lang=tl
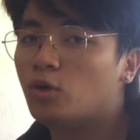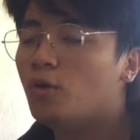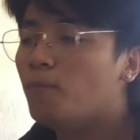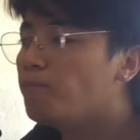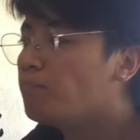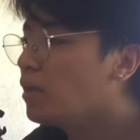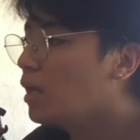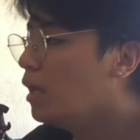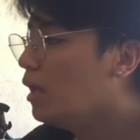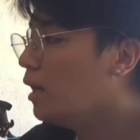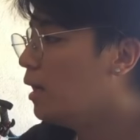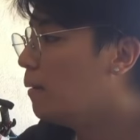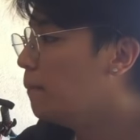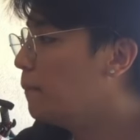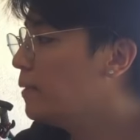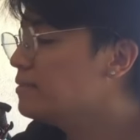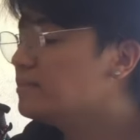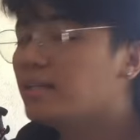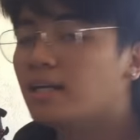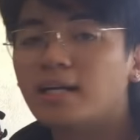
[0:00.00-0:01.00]
na to.
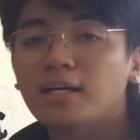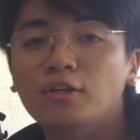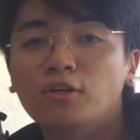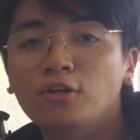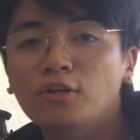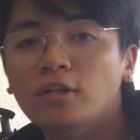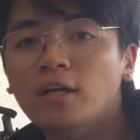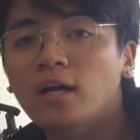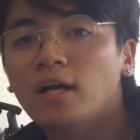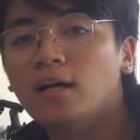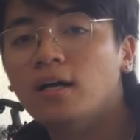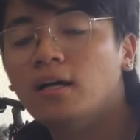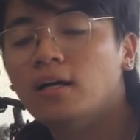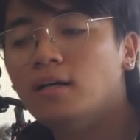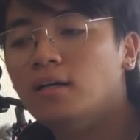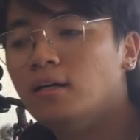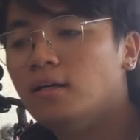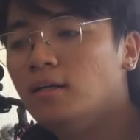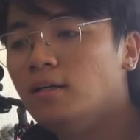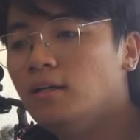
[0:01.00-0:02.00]
Basta ganun
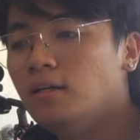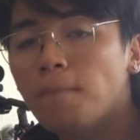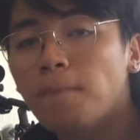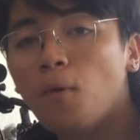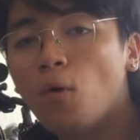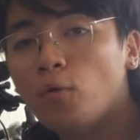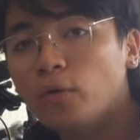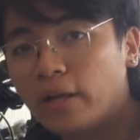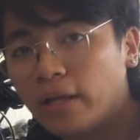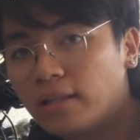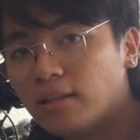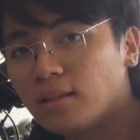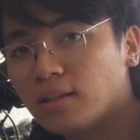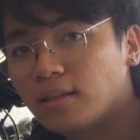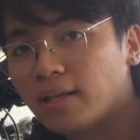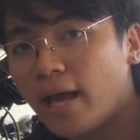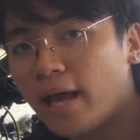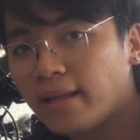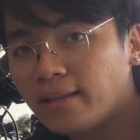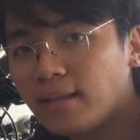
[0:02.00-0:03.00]
ang component
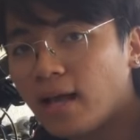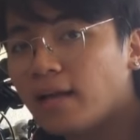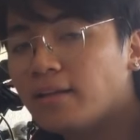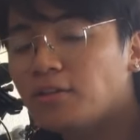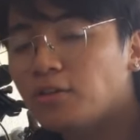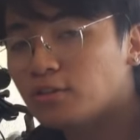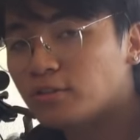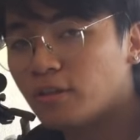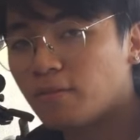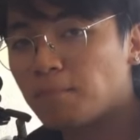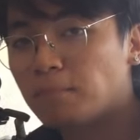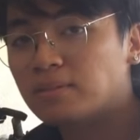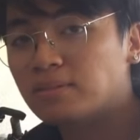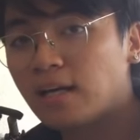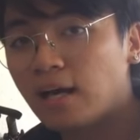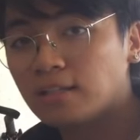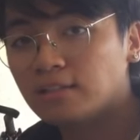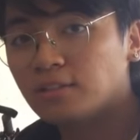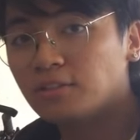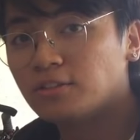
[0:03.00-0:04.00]
kahit under
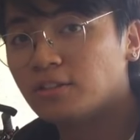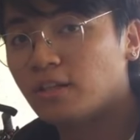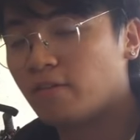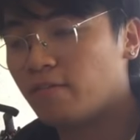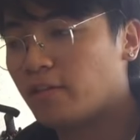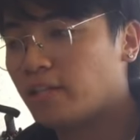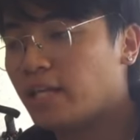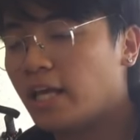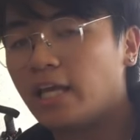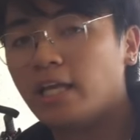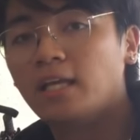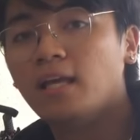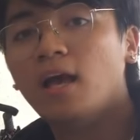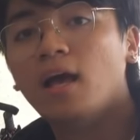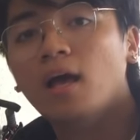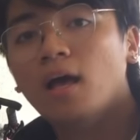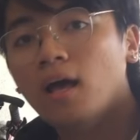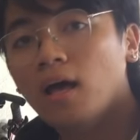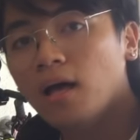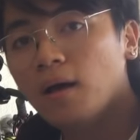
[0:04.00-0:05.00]
basta under 7k
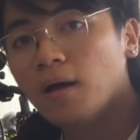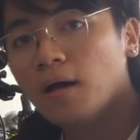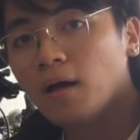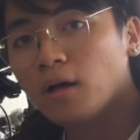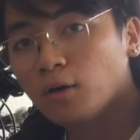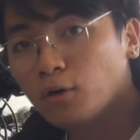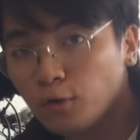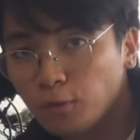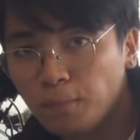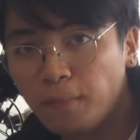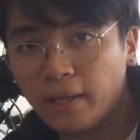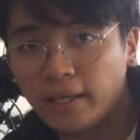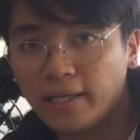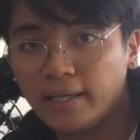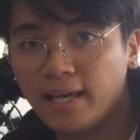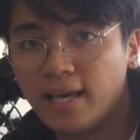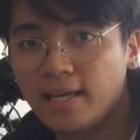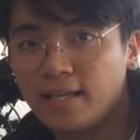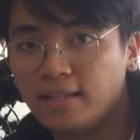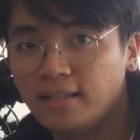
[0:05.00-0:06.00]
Good
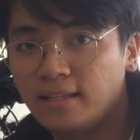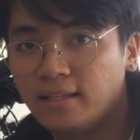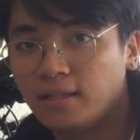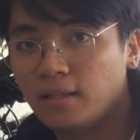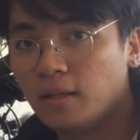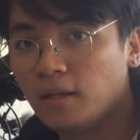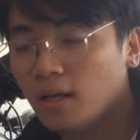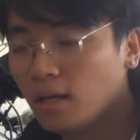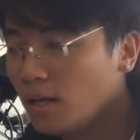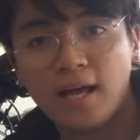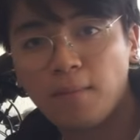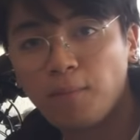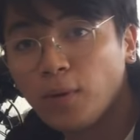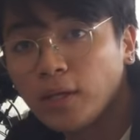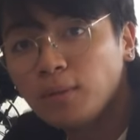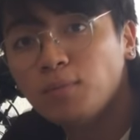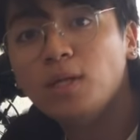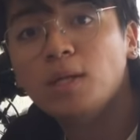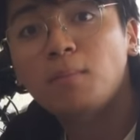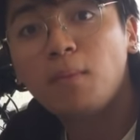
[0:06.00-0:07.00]
bike yan. Uh,
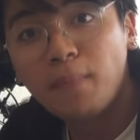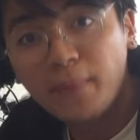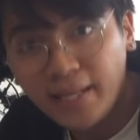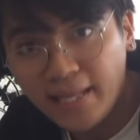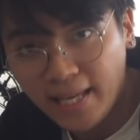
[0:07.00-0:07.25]
pwede mo nang